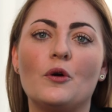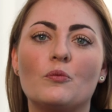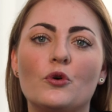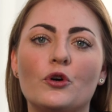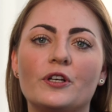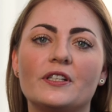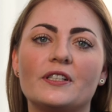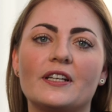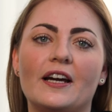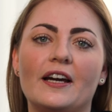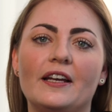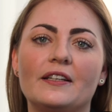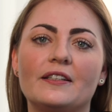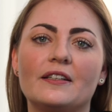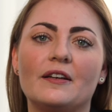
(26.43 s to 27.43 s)

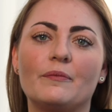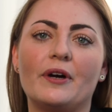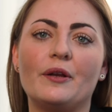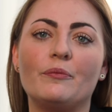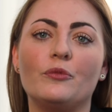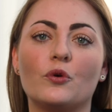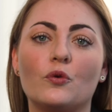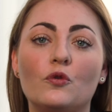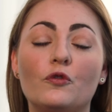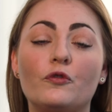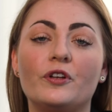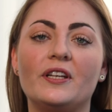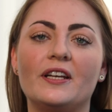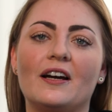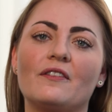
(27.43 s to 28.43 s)
Möglichkeit, äh, meinen Beruf in die